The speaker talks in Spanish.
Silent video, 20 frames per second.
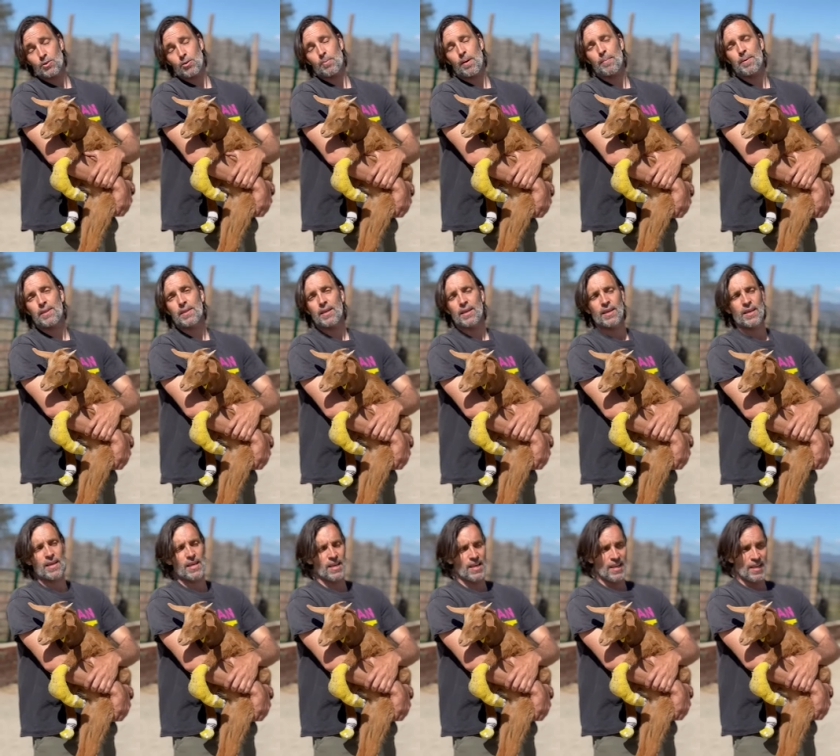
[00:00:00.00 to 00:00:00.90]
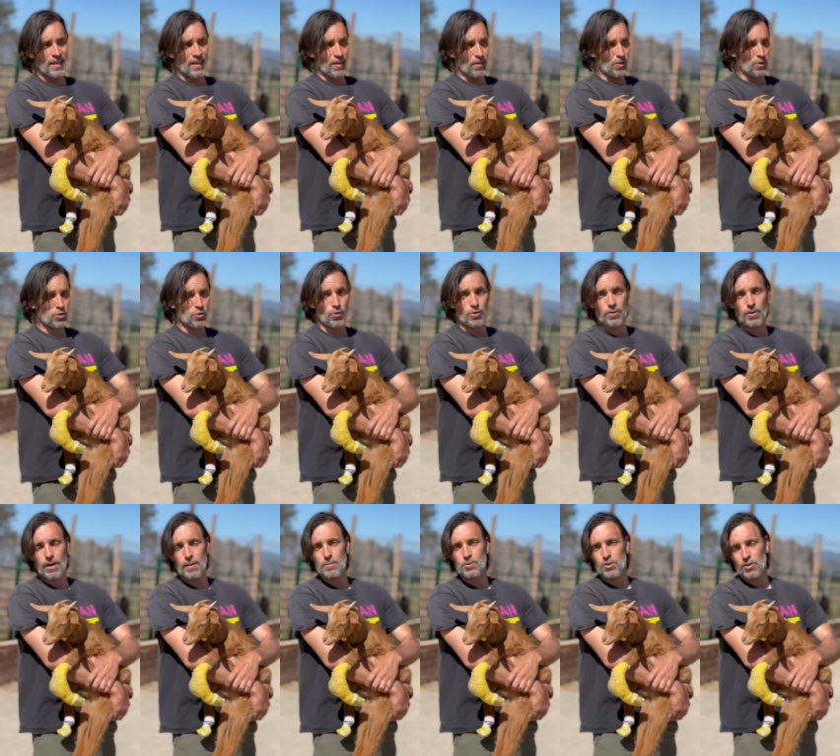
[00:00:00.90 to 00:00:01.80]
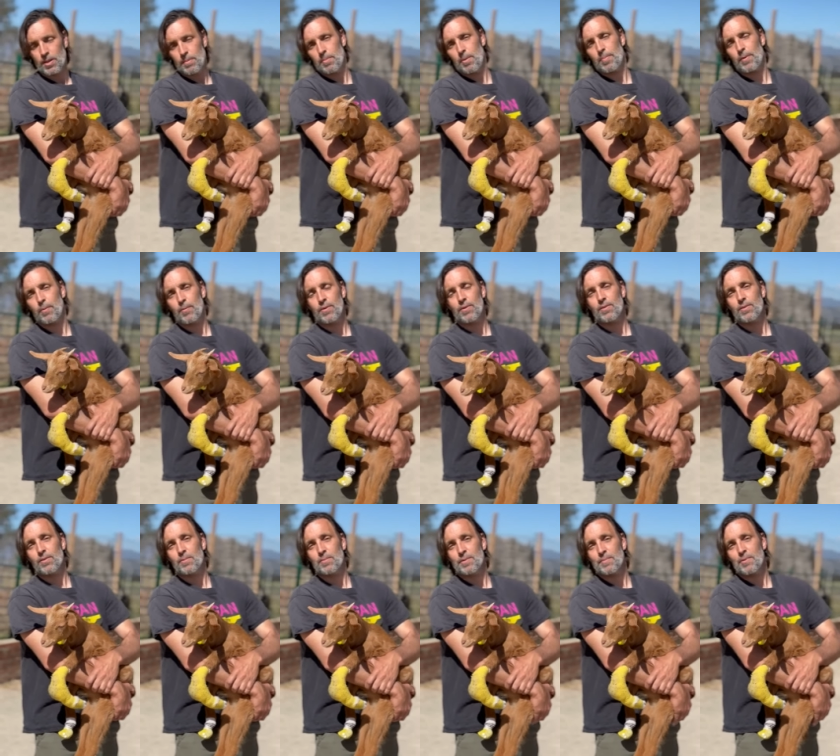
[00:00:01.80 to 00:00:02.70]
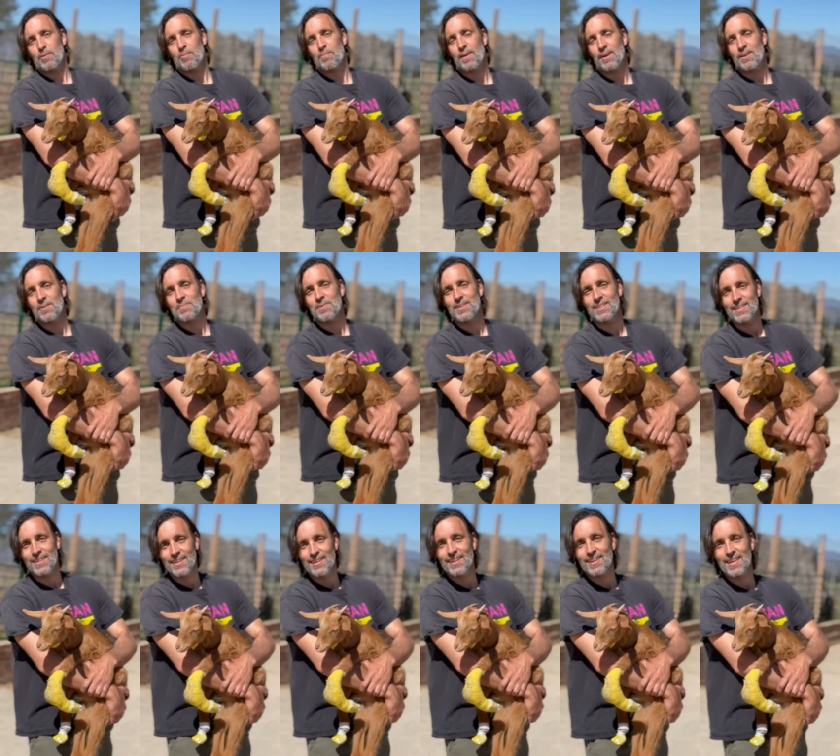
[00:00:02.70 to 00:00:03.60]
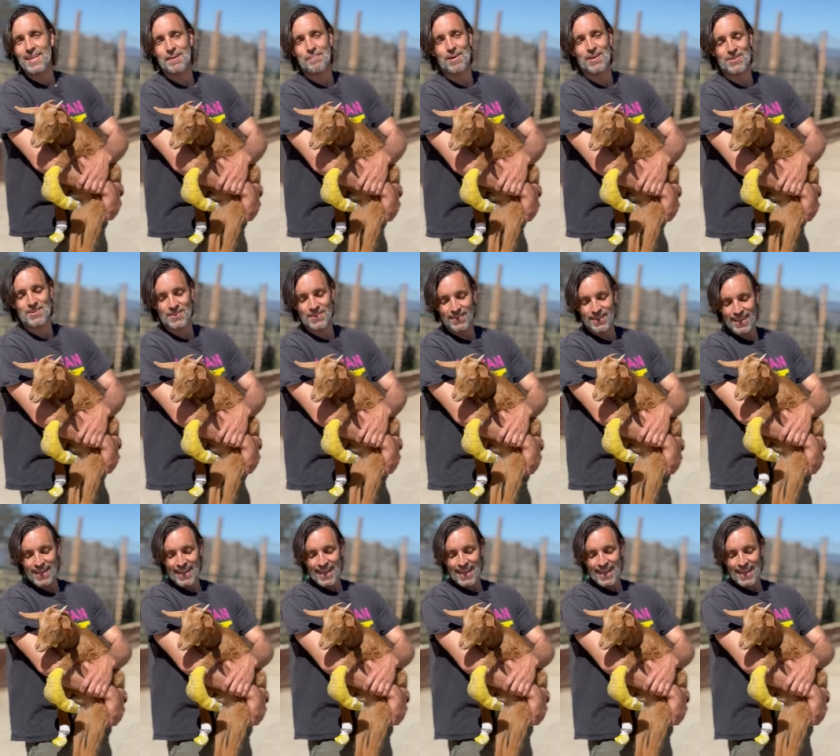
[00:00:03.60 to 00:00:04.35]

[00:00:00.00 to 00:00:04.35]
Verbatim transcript: Normalmente no suelo tener mucho tiempo, pero bueno, como es mi cumpleaños, pues qué menos, ¿no?